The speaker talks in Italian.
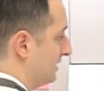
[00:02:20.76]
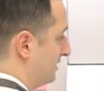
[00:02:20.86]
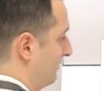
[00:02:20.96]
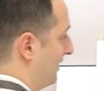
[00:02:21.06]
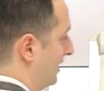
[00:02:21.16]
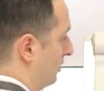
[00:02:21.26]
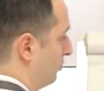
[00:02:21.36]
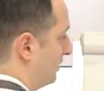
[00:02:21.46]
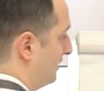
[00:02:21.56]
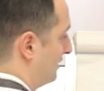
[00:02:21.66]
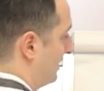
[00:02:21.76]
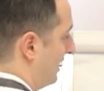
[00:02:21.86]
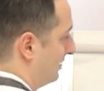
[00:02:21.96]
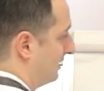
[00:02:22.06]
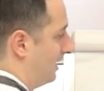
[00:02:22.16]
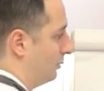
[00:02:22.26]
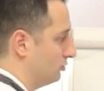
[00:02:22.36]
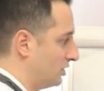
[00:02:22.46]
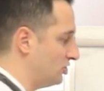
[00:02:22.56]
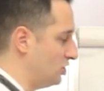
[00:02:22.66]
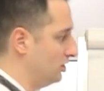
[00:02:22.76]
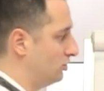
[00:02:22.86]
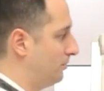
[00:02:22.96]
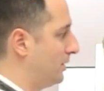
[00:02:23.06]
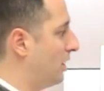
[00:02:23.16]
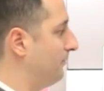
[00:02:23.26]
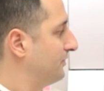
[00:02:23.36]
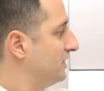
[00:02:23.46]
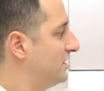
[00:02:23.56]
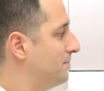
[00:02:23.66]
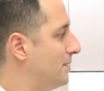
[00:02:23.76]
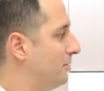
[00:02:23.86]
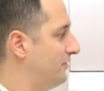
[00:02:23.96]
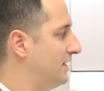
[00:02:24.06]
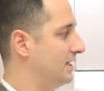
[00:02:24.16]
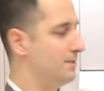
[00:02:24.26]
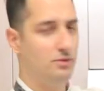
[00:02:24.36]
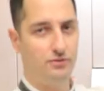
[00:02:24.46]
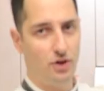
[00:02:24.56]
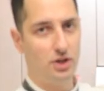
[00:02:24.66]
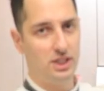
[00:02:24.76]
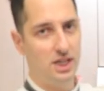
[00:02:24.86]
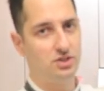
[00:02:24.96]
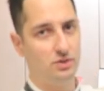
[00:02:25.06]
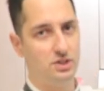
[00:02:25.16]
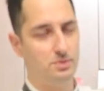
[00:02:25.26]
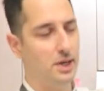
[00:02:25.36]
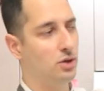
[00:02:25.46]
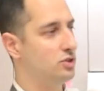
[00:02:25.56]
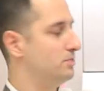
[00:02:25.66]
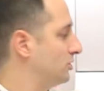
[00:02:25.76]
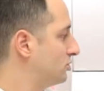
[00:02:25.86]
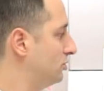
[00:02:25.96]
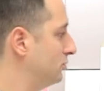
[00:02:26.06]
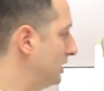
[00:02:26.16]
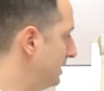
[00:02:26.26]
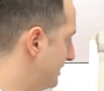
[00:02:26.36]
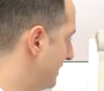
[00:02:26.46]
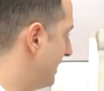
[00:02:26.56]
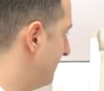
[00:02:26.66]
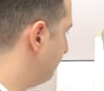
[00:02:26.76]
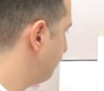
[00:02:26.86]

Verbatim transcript: si va da un 260 a un 300, però se abbiamo farine più forti, adesso vi spiego, si possono utilizzare.